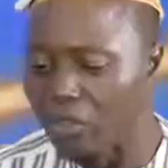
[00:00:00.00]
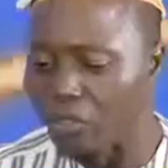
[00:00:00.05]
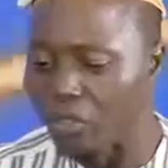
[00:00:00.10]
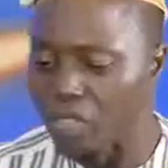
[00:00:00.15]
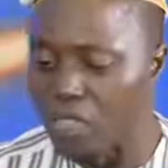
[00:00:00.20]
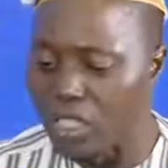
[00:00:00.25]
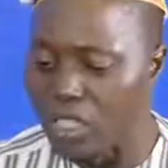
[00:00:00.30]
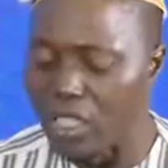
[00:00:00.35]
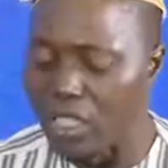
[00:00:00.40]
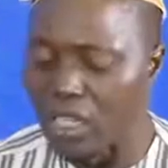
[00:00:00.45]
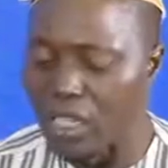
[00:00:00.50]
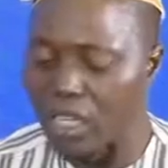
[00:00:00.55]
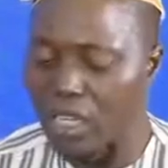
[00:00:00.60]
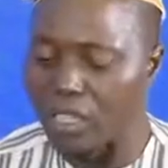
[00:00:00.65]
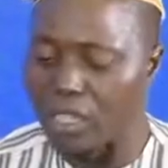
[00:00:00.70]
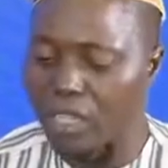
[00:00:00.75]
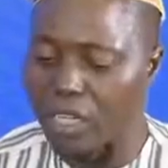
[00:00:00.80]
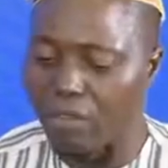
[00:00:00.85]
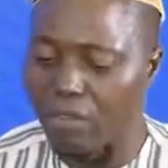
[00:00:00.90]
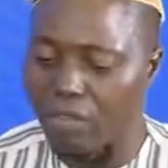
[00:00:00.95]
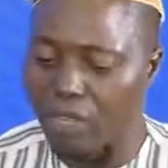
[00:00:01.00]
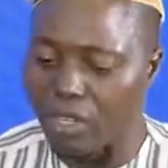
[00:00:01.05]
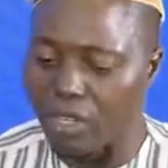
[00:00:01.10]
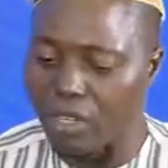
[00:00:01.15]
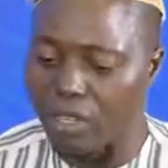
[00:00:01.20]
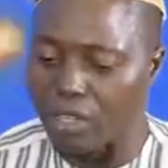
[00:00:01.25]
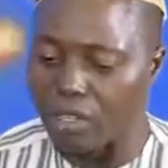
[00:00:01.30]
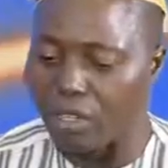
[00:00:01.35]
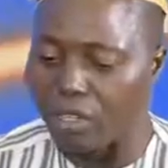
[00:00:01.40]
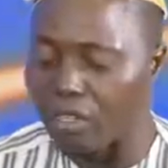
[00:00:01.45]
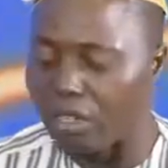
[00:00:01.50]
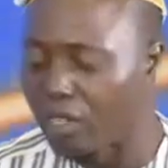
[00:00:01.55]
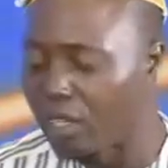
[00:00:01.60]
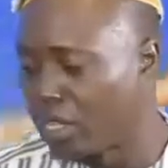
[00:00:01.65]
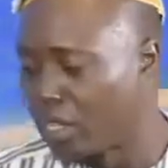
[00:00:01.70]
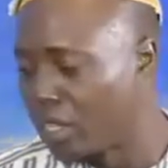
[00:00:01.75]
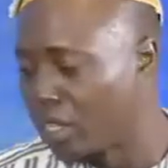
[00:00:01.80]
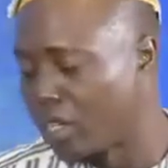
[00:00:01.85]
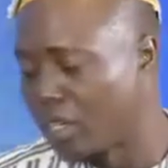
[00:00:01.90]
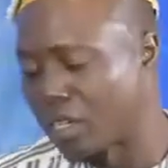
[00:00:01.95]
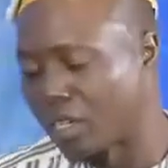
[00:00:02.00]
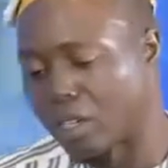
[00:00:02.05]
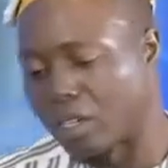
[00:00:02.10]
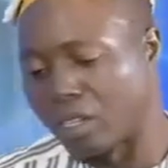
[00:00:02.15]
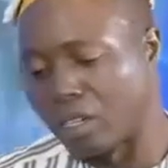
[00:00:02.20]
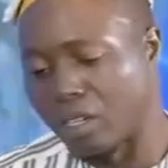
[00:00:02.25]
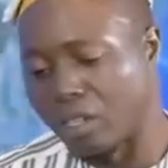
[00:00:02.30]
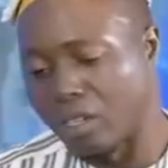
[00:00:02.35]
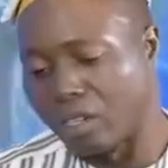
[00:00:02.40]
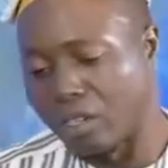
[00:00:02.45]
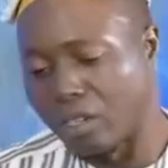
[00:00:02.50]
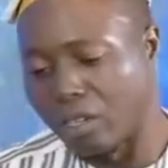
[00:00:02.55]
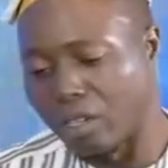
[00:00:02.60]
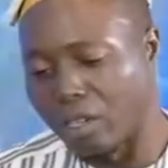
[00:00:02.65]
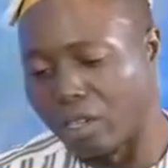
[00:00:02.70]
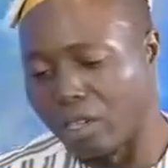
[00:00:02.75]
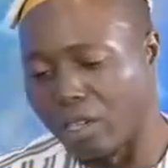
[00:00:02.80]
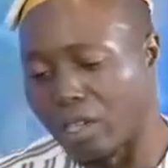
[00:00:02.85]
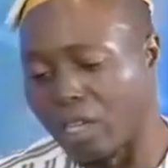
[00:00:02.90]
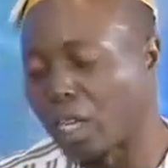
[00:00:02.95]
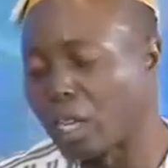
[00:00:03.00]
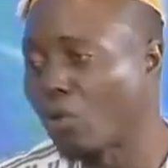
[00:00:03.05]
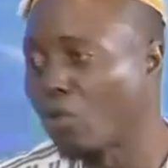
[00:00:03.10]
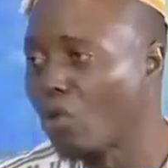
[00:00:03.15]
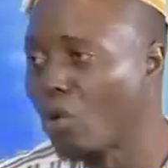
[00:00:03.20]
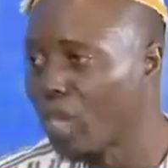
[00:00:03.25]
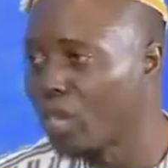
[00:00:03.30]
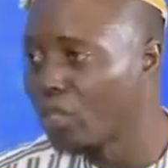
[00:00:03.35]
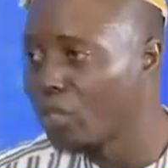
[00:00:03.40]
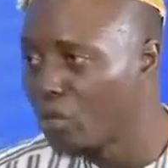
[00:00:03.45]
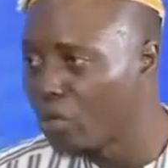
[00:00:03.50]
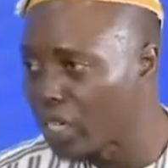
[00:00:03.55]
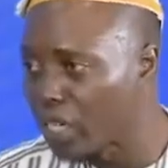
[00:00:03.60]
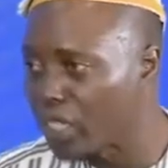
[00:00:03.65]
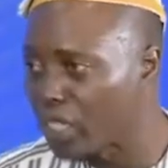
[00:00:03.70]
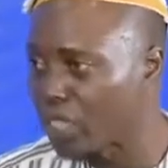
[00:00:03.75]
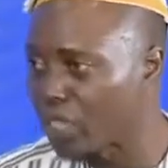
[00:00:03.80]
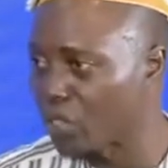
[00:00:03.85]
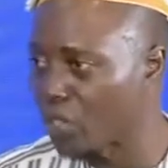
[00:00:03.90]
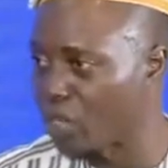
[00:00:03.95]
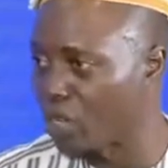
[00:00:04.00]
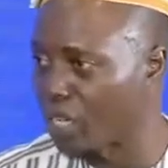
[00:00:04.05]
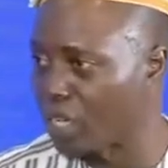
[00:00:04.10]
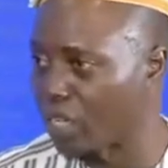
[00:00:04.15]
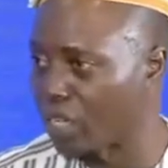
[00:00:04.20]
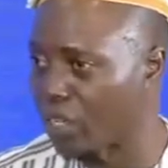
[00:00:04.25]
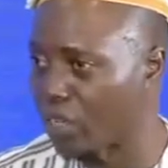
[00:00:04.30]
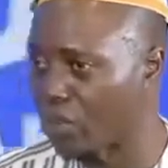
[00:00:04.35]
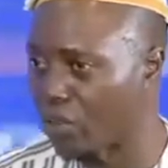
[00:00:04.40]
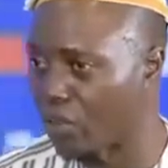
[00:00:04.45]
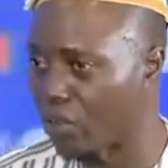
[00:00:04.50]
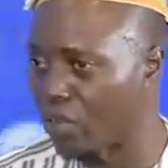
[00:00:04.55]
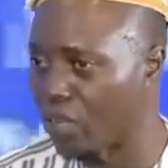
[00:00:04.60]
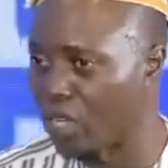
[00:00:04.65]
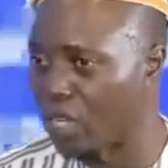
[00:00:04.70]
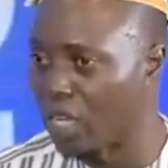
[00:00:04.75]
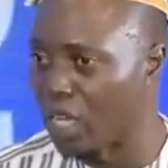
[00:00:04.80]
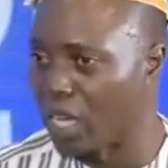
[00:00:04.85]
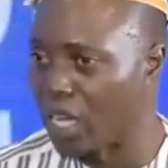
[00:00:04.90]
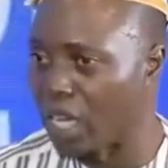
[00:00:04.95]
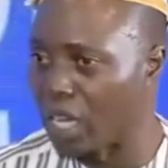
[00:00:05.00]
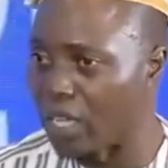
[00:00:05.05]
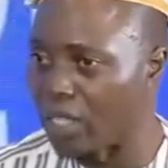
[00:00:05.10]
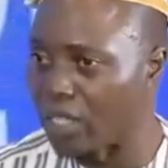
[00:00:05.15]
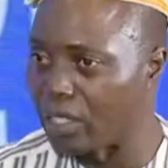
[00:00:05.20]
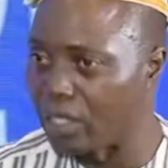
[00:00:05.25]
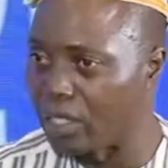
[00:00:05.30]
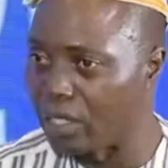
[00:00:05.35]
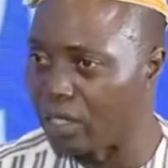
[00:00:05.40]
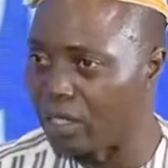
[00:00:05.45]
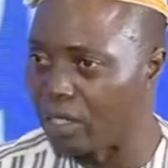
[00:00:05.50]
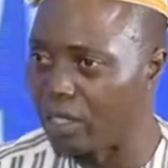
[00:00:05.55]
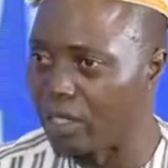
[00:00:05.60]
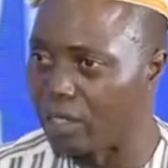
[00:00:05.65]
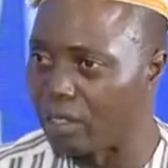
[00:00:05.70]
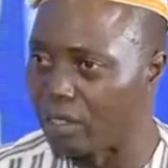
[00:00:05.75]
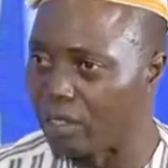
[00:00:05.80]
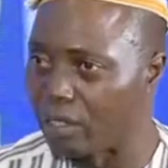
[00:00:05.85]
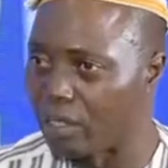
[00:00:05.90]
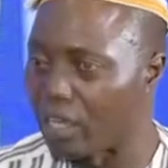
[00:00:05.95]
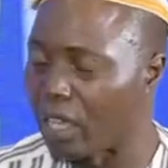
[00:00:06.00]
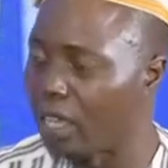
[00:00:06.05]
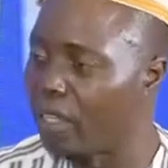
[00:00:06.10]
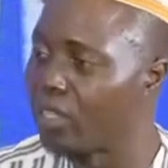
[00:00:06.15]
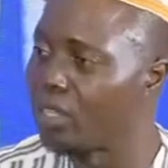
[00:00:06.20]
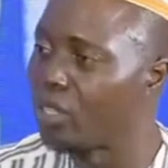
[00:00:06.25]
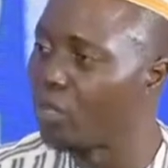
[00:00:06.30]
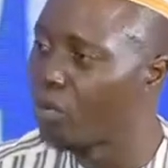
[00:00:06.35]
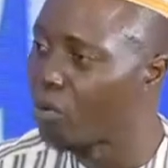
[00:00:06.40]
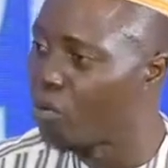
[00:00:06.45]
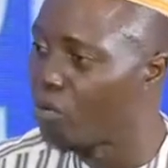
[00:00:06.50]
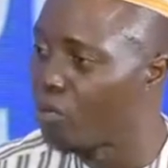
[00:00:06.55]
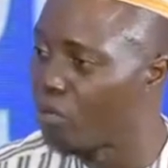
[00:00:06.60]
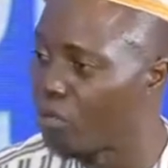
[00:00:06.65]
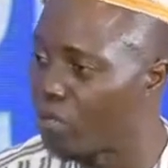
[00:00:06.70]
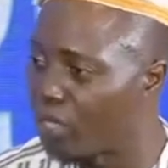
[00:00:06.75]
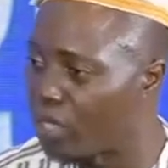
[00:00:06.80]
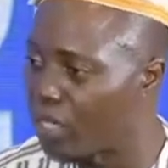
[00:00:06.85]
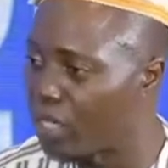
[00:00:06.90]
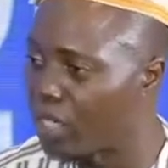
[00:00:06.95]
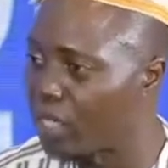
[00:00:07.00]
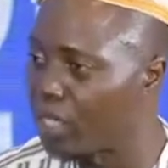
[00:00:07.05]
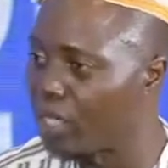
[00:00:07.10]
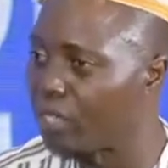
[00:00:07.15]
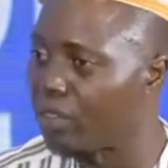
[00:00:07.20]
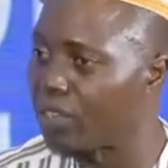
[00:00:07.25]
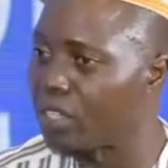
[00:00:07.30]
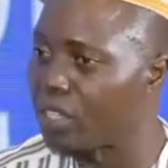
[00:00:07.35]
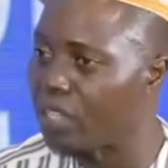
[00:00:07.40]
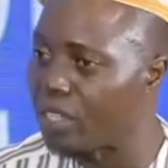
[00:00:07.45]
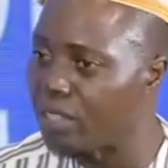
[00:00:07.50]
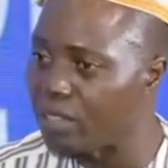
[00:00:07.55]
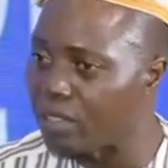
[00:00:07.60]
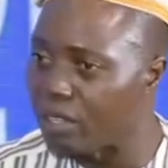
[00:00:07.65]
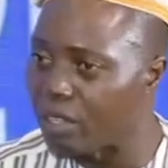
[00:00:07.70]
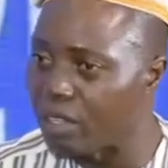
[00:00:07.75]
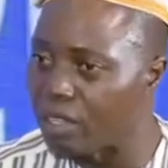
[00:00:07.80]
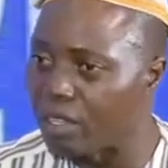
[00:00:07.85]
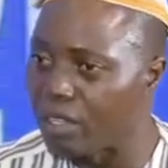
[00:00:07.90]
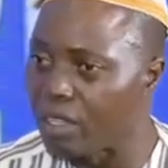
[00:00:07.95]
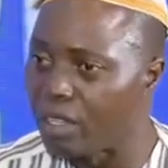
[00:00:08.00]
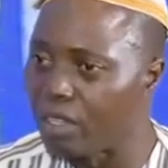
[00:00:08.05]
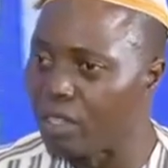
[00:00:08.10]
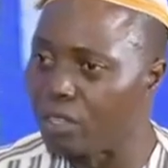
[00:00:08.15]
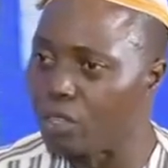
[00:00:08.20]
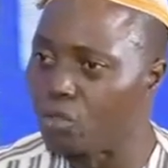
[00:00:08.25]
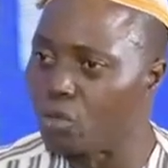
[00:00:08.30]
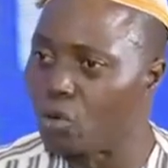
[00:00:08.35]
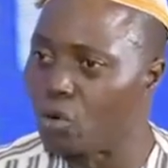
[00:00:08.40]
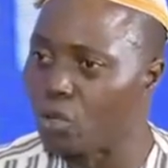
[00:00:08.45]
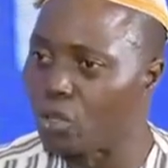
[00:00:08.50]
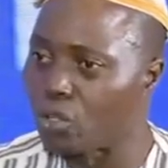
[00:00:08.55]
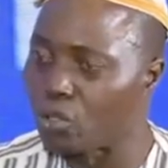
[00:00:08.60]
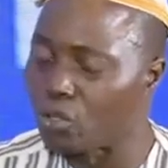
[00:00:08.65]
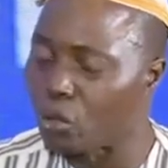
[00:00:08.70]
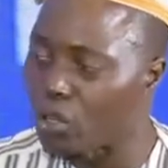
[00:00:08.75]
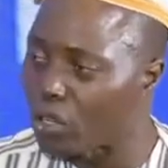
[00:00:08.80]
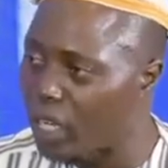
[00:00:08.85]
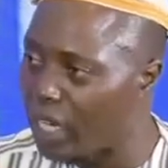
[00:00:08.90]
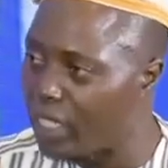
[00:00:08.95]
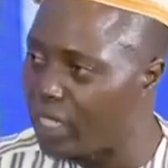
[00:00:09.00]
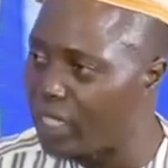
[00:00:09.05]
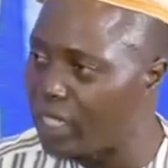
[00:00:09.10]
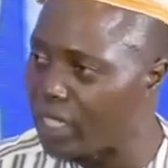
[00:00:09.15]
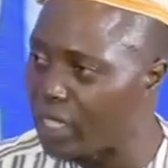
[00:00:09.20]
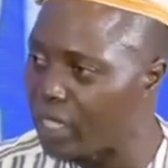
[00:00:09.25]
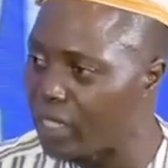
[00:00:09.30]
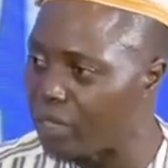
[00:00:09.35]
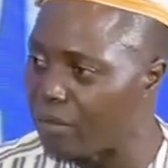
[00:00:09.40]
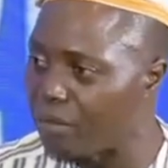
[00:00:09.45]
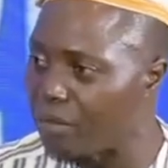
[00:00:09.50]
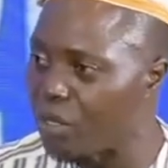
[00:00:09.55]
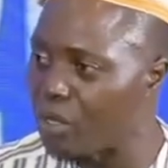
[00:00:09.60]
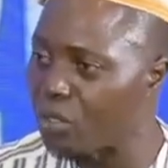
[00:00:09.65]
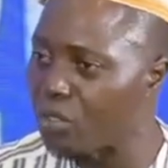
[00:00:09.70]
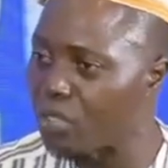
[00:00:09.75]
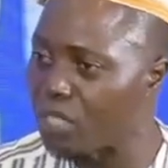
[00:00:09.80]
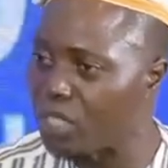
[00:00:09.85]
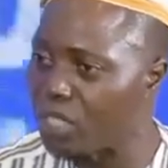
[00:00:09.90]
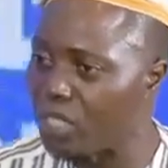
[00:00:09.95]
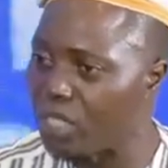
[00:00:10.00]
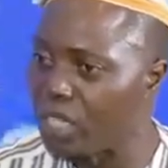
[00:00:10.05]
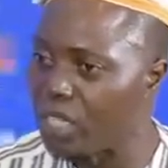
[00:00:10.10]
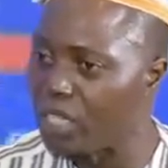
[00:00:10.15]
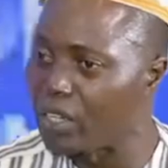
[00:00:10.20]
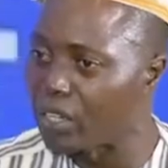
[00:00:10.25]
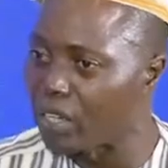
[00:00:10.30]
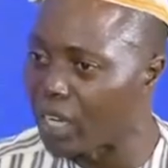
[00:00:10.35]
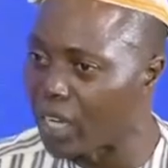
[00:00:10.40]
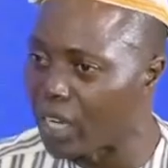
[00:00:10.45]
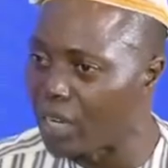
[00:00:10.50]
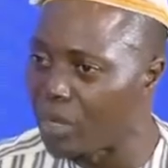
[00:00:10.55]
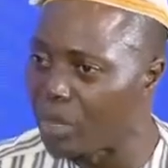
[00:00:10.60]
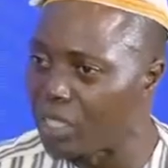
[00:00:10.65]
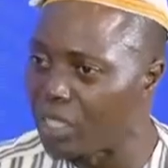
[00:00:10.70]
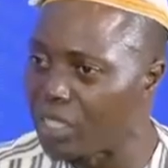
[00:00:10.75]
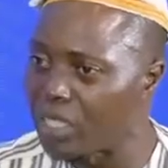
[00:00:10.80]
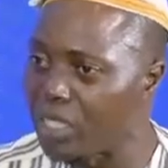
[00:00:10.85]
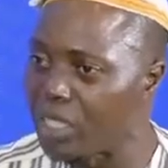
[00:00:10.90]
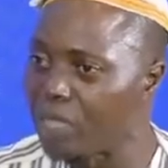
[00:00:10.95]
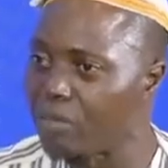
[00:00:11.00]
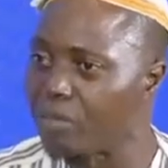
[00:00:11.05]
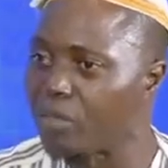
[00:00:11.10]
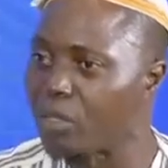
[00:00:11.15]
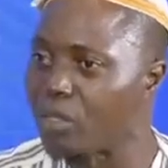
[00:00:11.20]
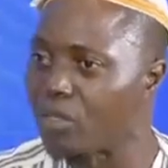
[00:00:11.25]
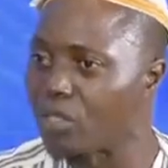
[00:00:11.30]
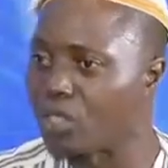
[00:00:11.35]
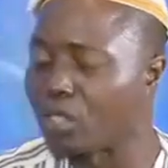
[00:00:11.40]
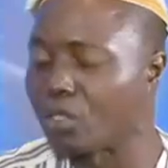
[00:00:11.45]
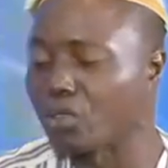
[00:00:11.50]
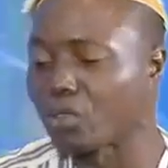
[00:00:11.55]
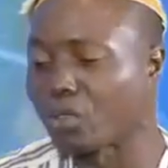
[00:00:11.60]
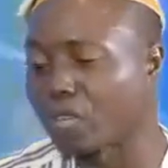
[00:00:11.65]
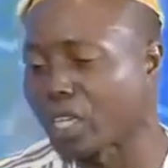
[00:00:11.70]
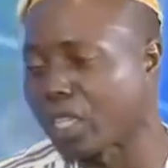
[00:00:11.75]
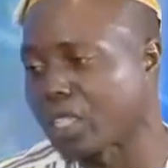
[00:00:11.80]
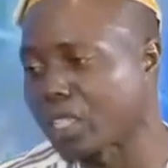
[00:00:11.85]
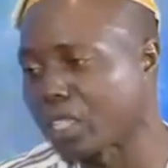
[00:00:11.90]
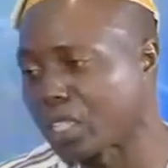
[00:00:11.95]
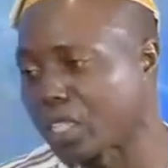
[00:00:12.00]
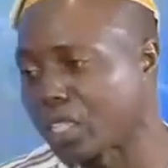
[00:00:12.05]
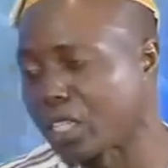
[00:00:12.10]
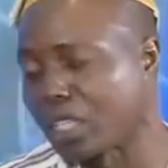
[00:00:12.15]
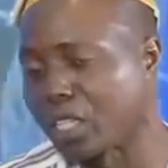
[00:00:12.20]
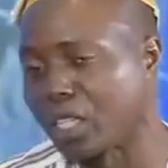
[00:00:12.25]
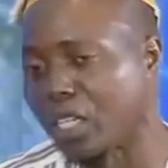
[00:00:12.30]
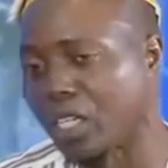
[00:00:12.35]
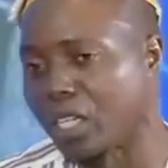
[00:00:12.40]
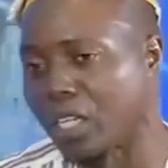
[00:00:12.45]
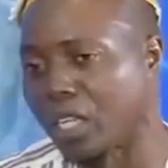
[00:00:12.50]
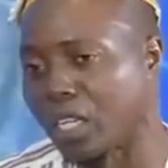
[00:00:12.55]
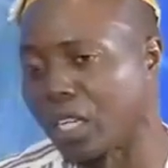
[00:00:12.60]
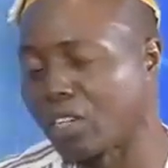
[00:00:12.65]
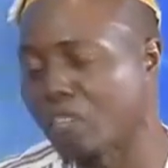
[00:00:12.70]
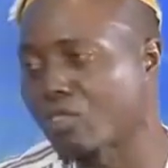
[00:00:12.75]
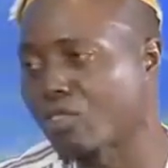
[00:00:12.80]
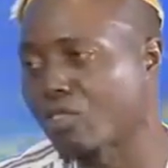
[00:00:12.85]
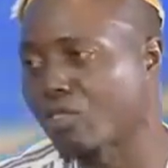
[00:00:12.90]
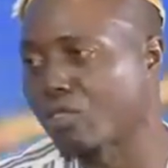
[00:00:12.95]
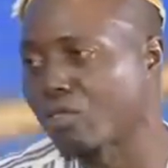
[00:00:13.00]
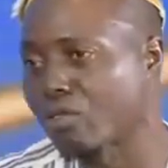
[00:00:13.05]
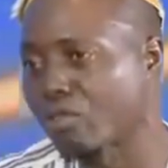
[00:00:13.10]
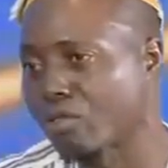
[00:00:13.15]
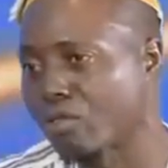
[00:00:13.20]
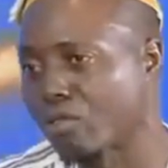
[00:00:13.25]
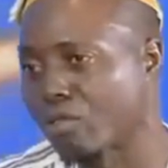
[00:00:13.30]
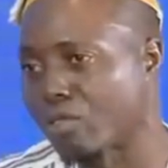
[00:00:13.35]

aussi, à travers la loi d'orientation agricole, a essayé, qui a été promulguée, qui essaie d'organiser, mais aussi réglementer, mais aussi orienter l'action